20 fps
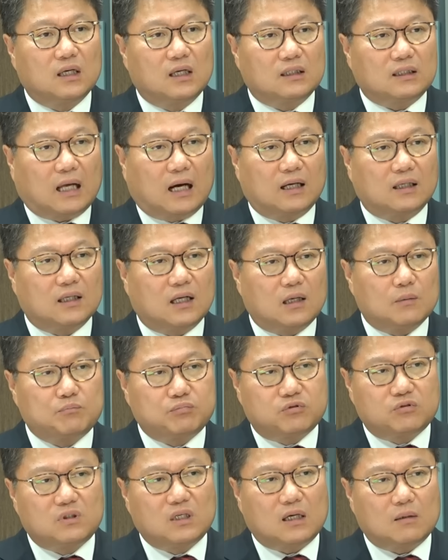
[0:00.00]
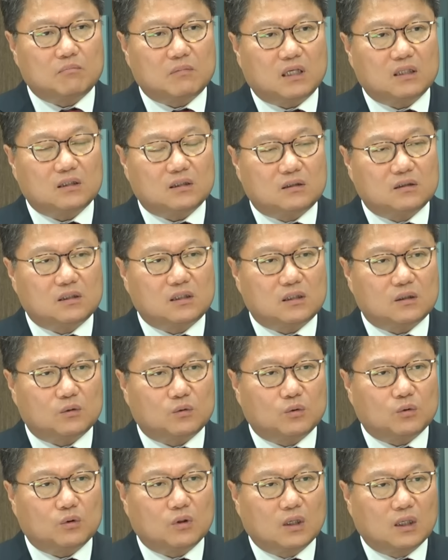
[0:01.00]
당내 분란만
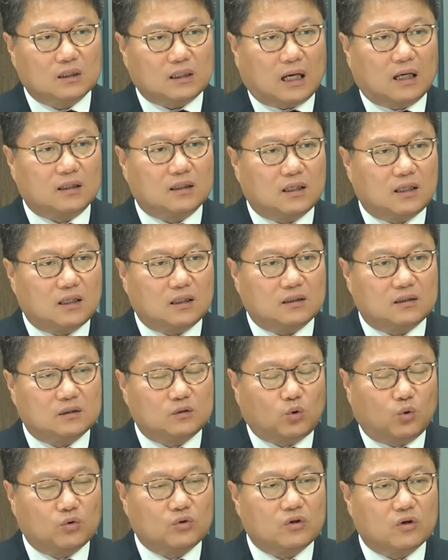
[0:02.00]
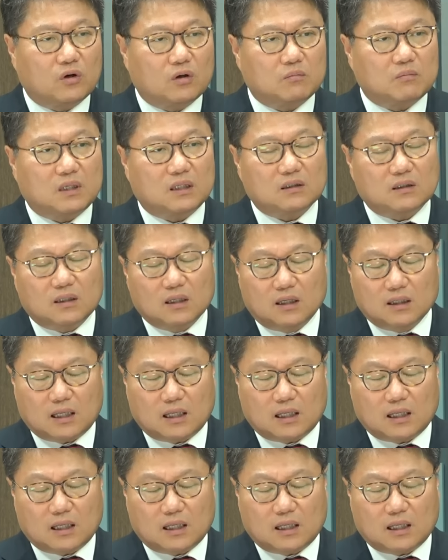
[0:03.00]
일으키고 당내 그 동력만